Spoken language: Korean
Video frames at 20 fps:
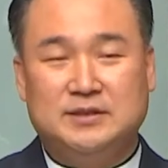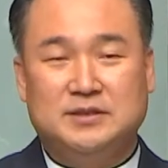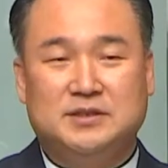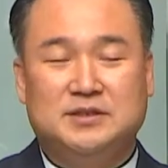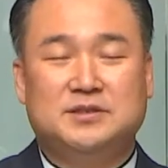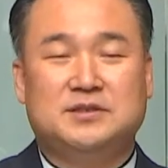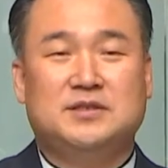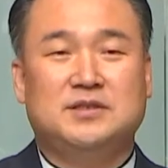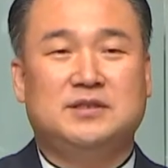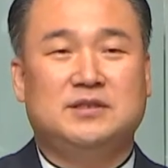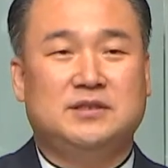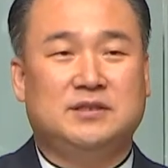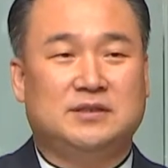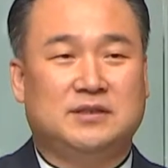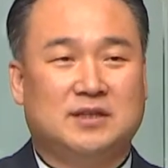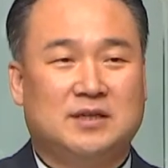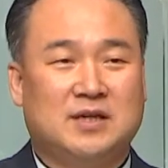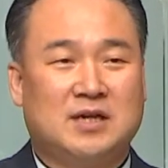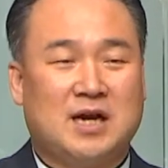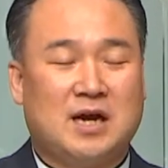
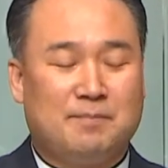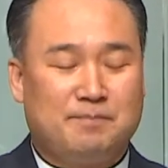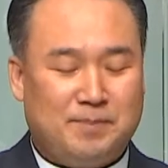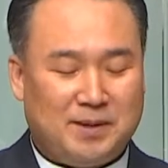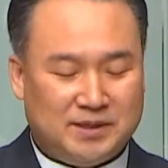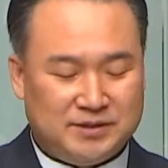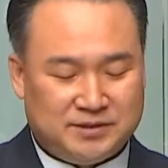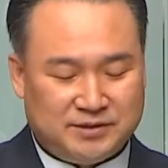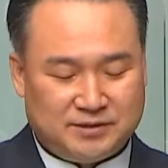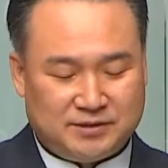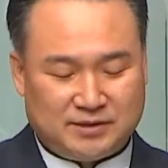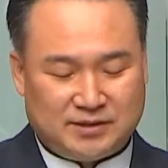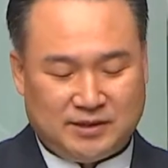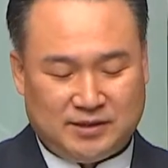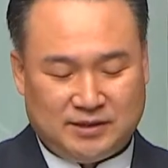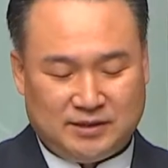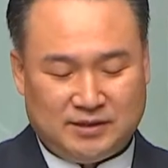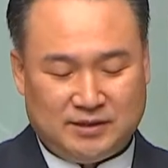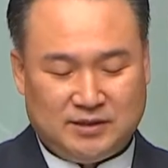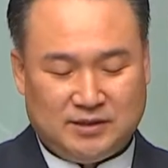특징은 각방
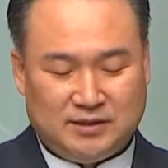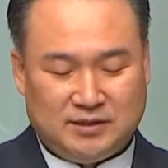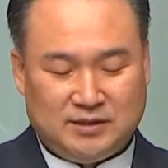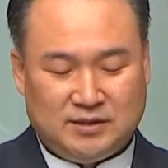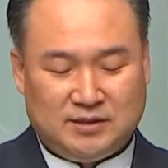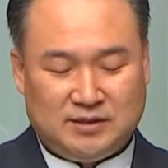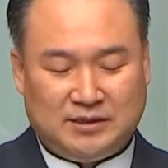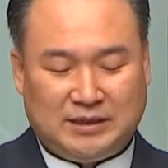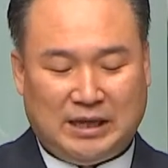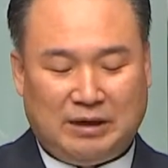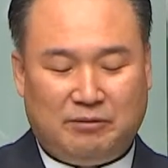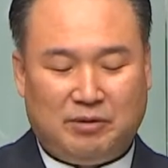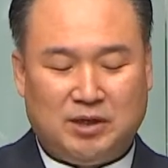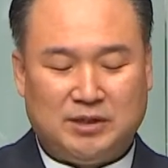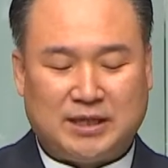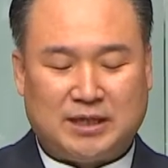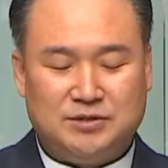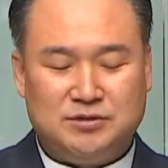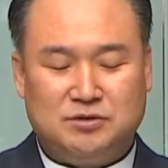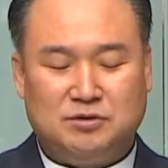쓰기, 대화
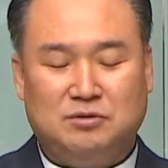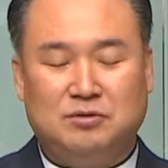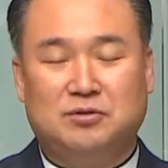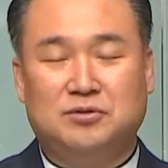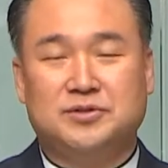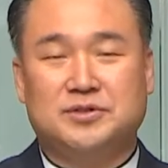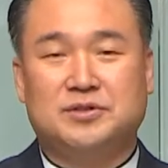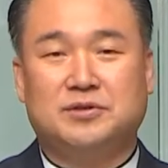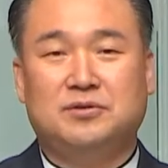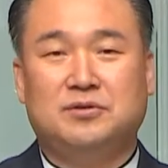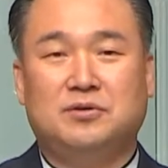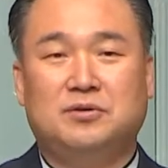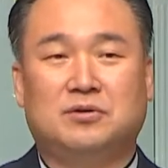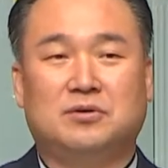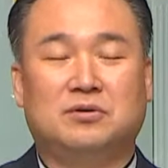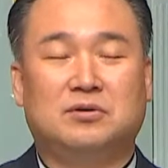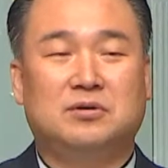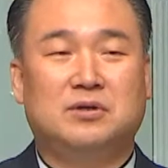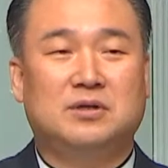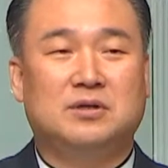단절로
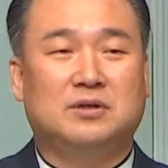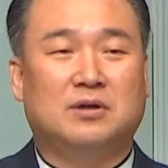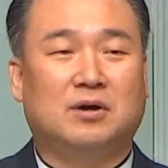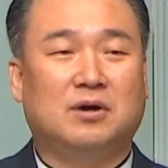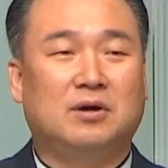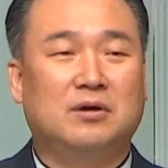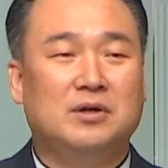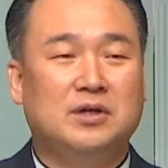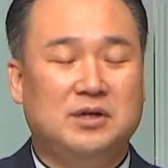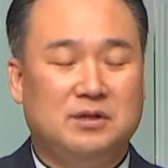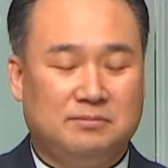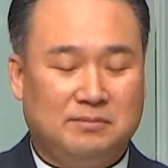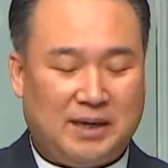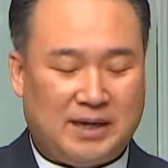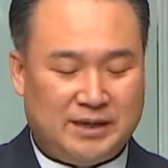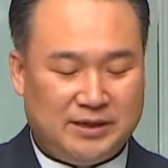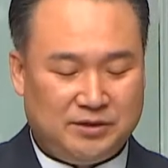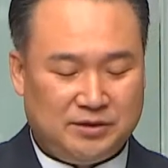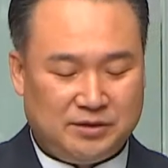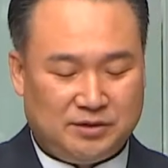서로 거의
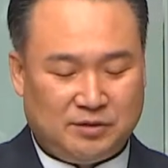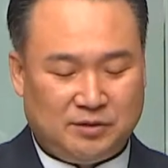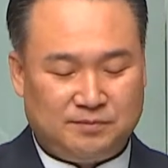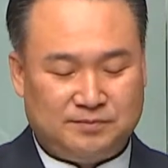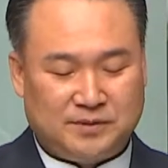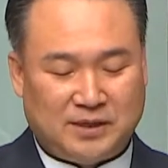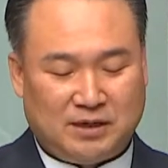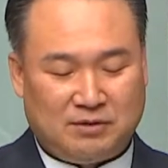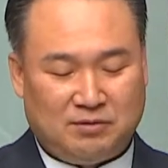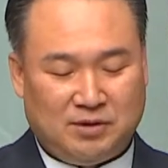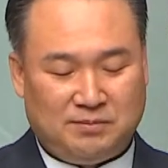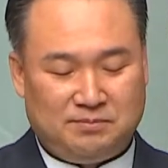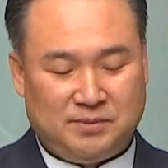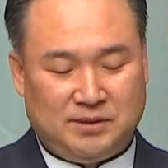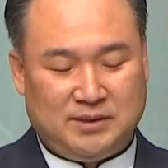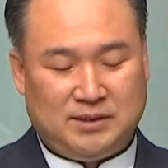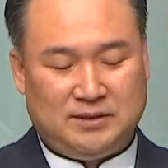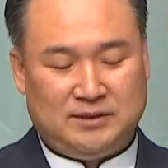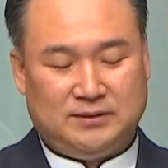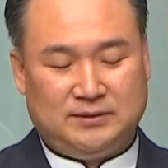말이 없다고
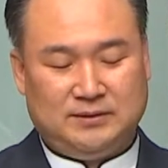합니다.